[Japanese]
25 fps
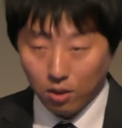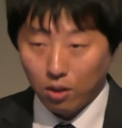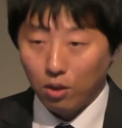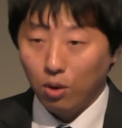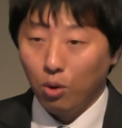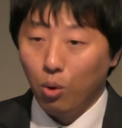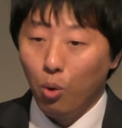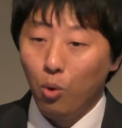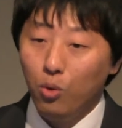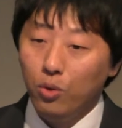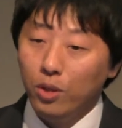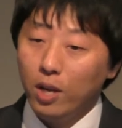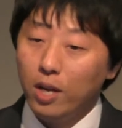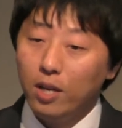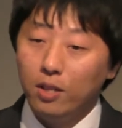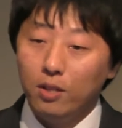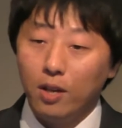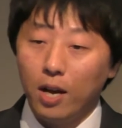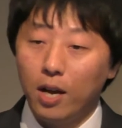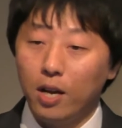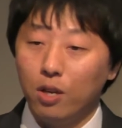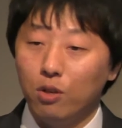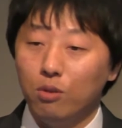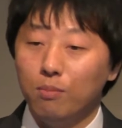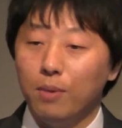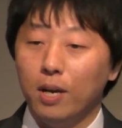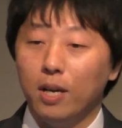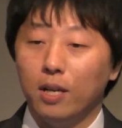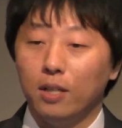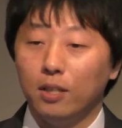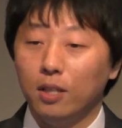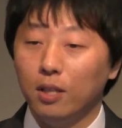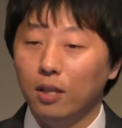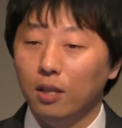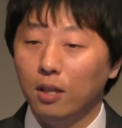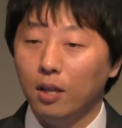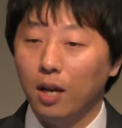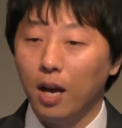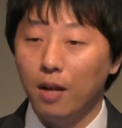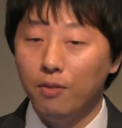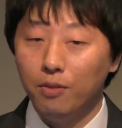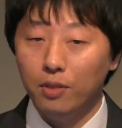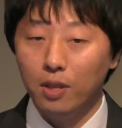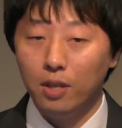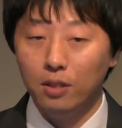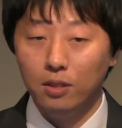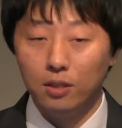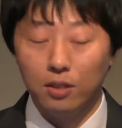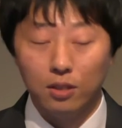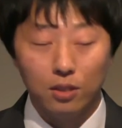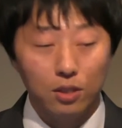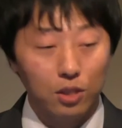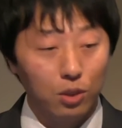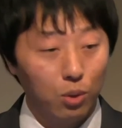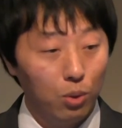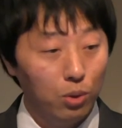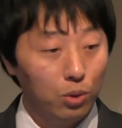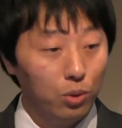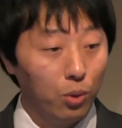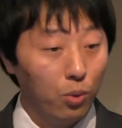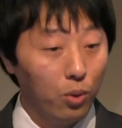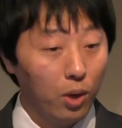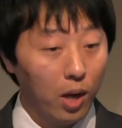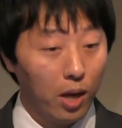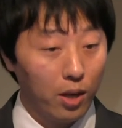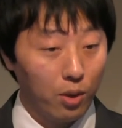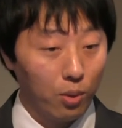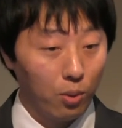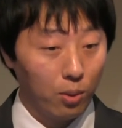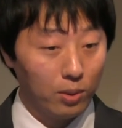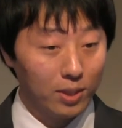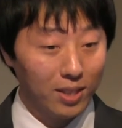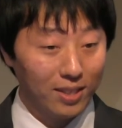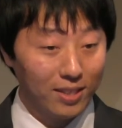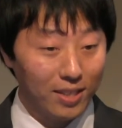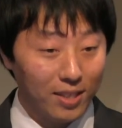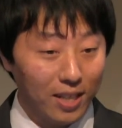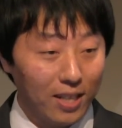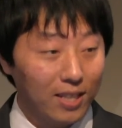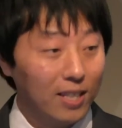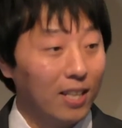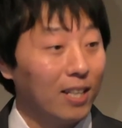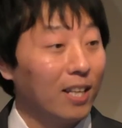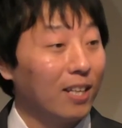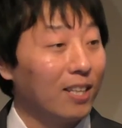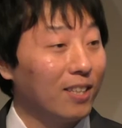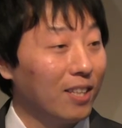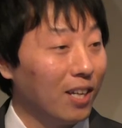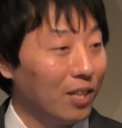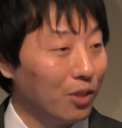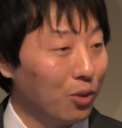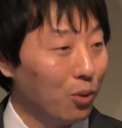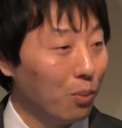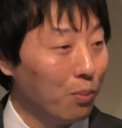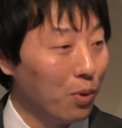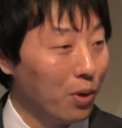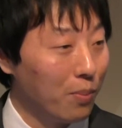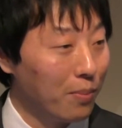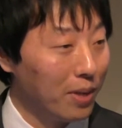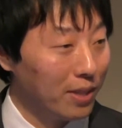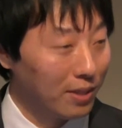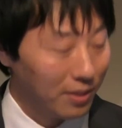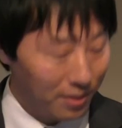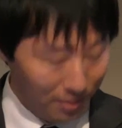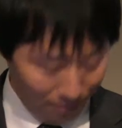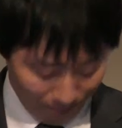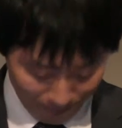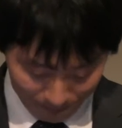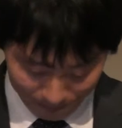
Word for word: 本題に入る前に簡単に自己紹介をさせていただきたいと思います